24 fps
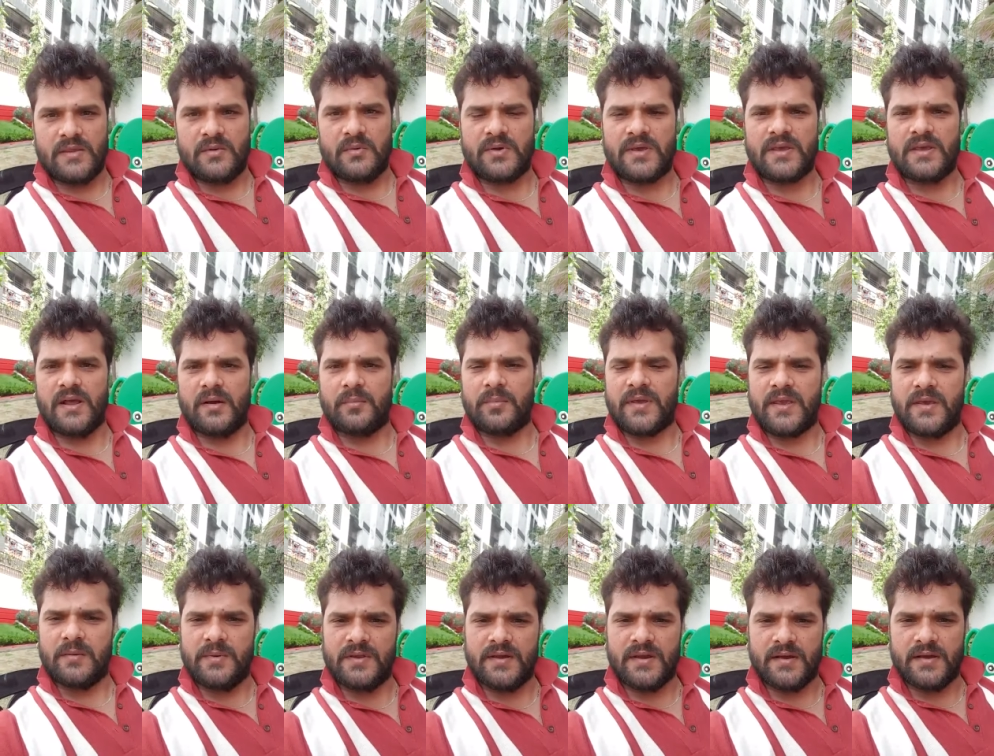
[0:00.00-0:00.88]
क्योंकि
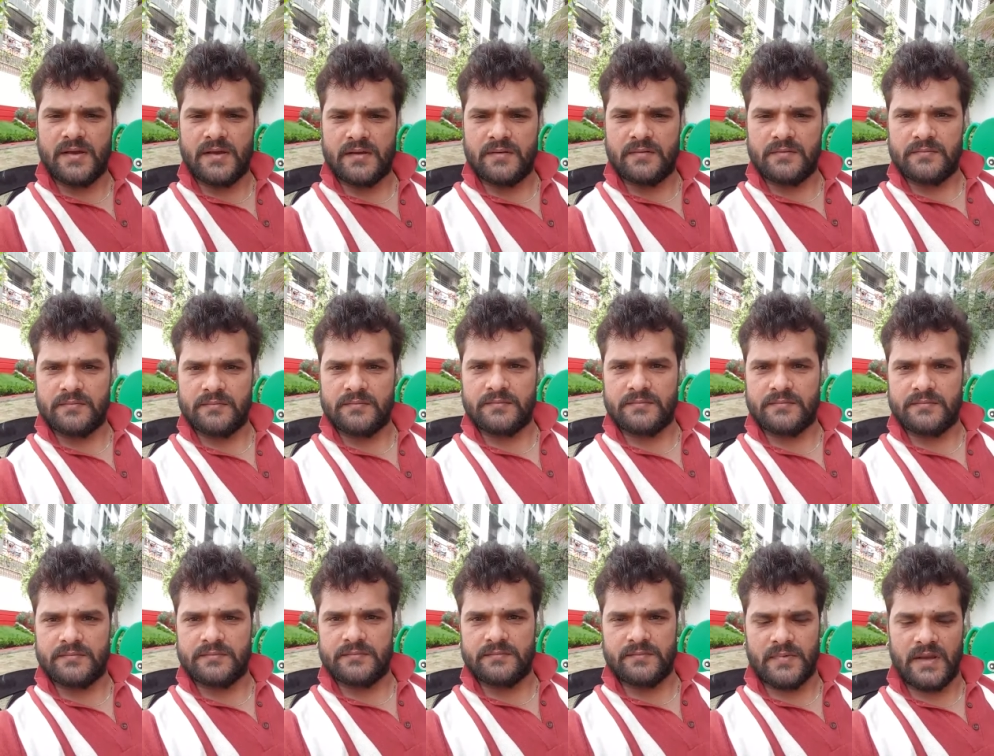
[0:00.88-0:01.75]
आपके बिना
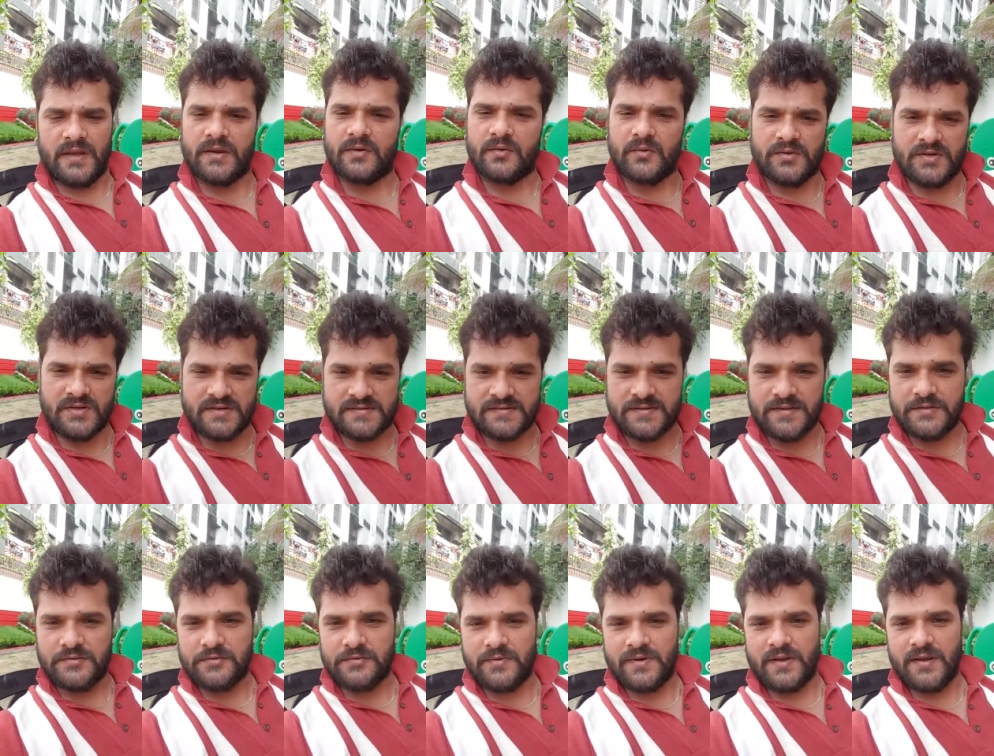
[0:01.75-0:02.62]
मेरी कोई
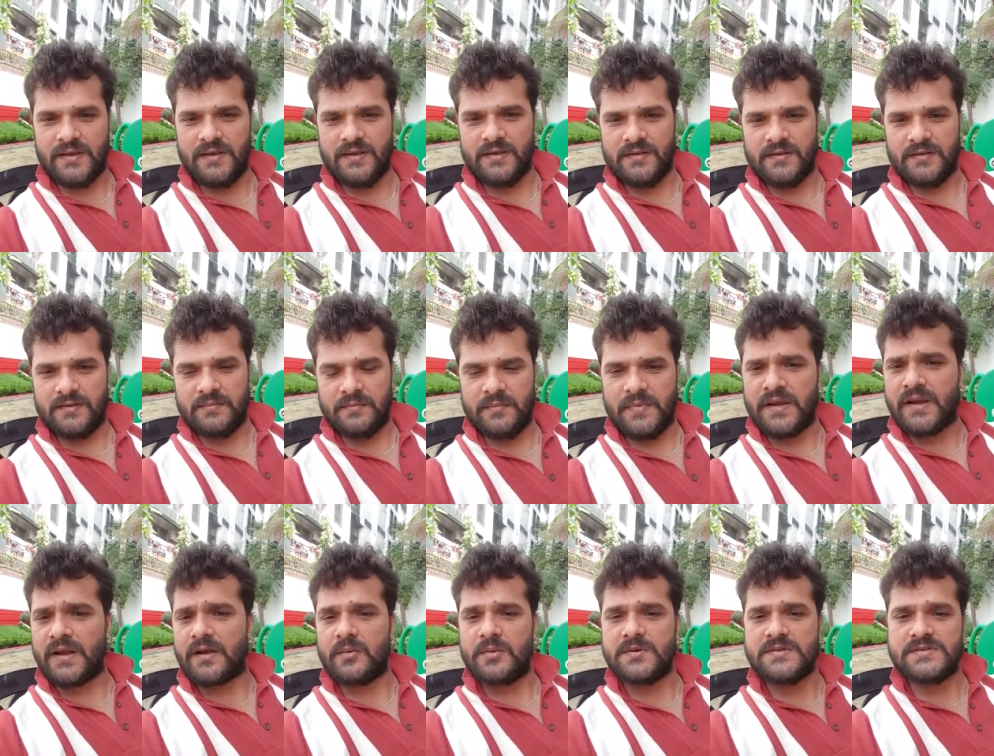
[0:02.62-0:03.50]
अस्तित्व नहीं
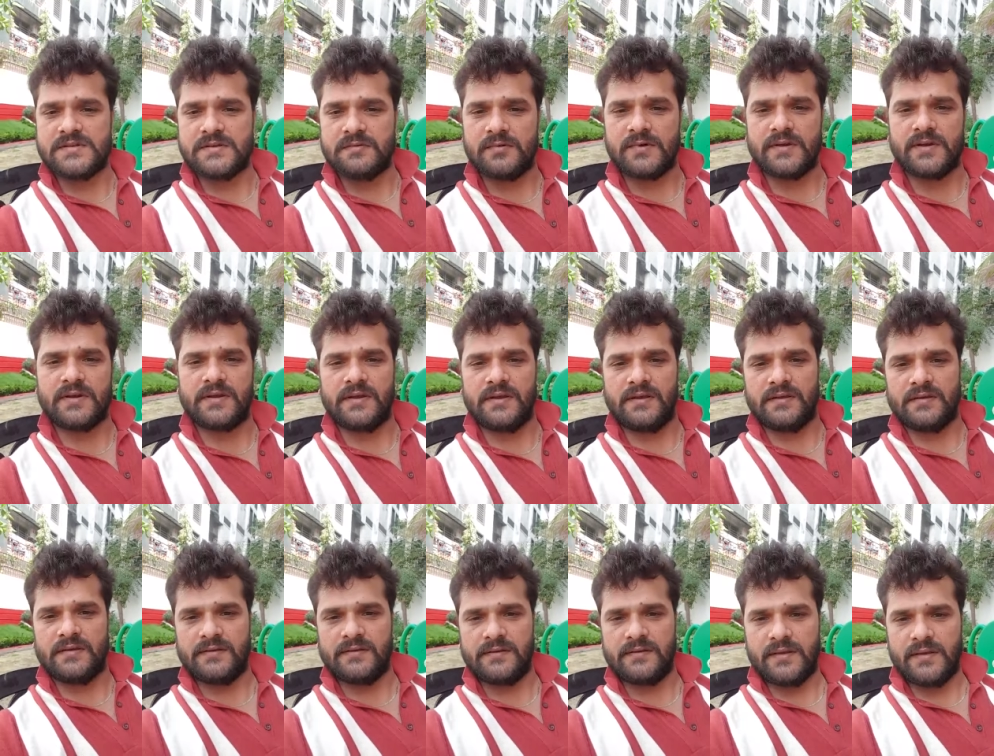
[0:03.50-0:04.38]
मेरा कोई जीवन
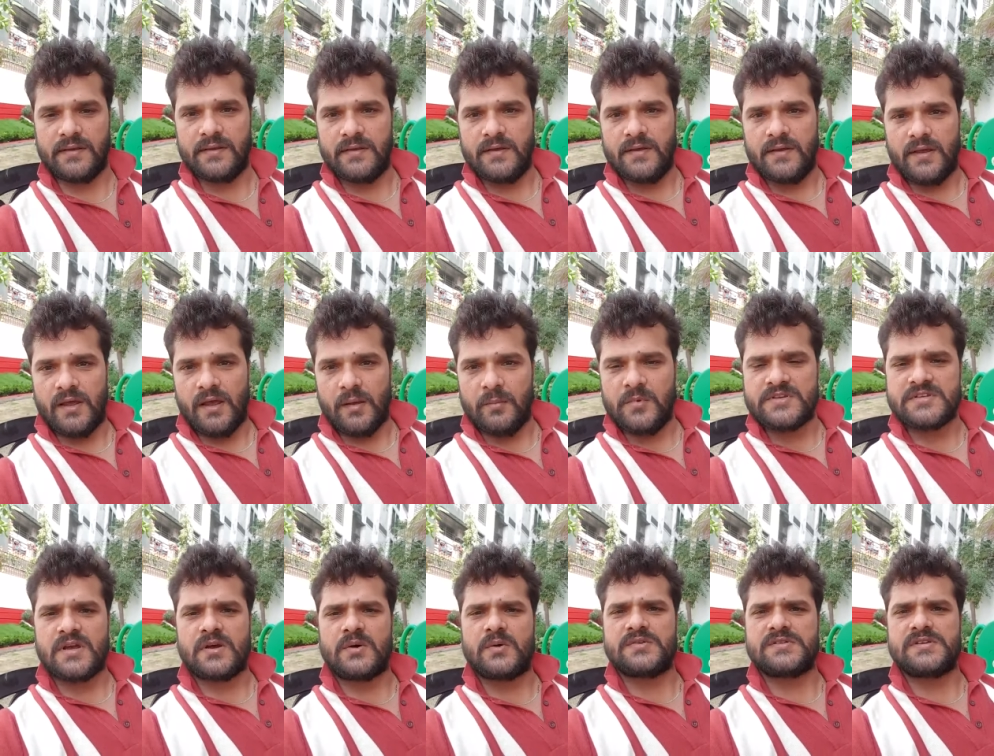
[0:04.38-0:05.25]
नहीं
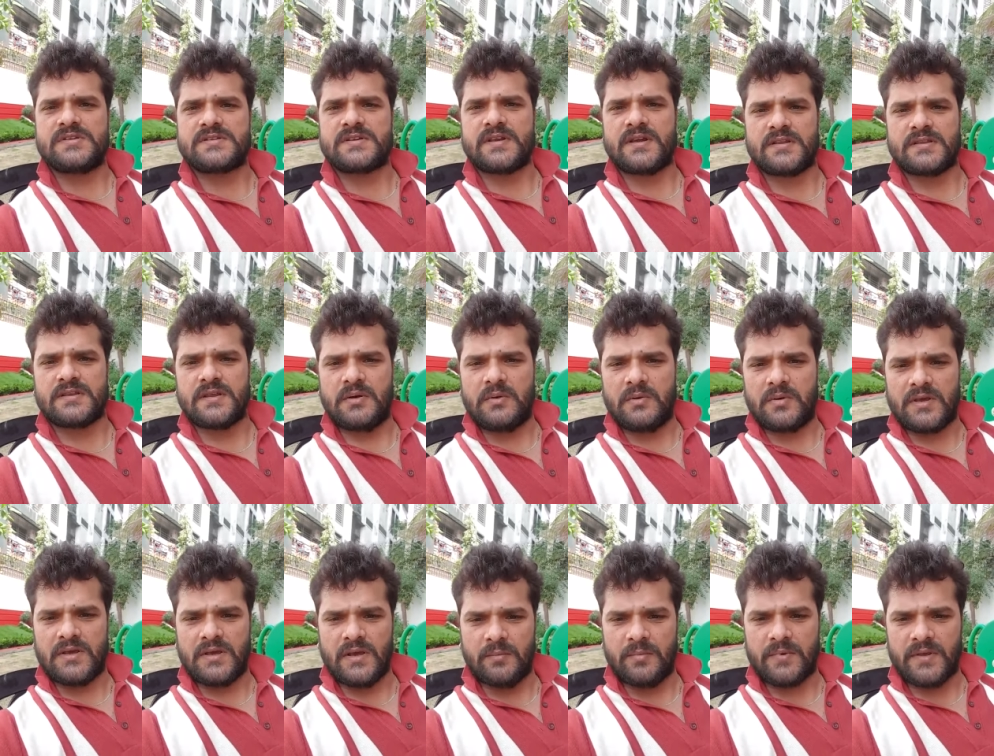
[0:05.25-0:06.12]
हमेशा कोशिश करता
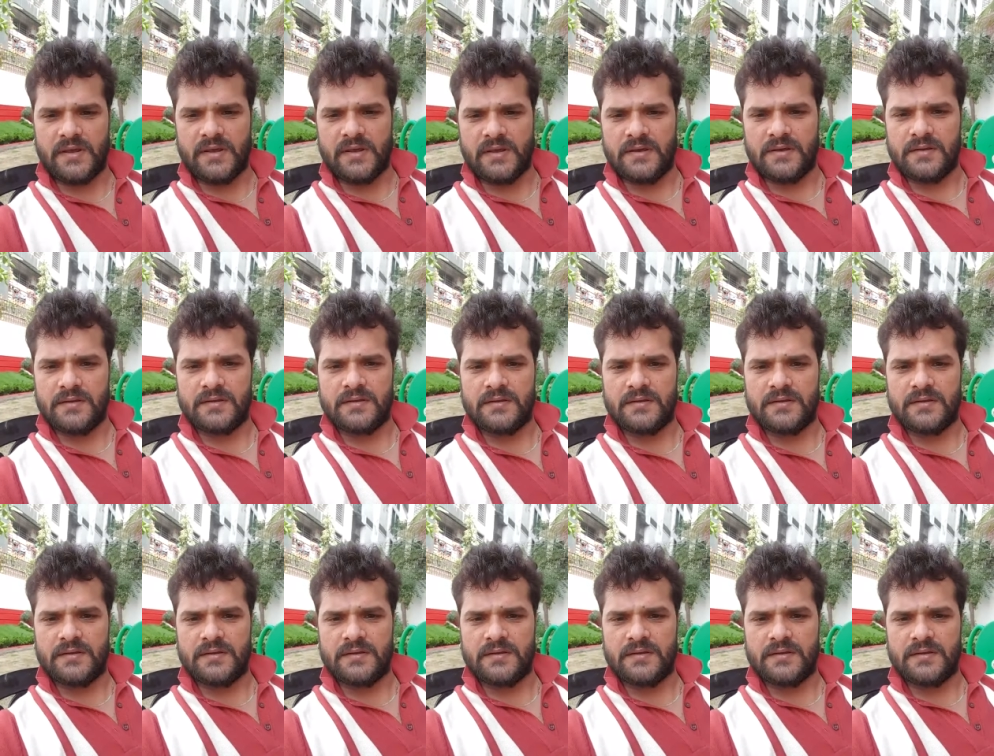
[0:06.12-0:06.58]
हूँ कि आपके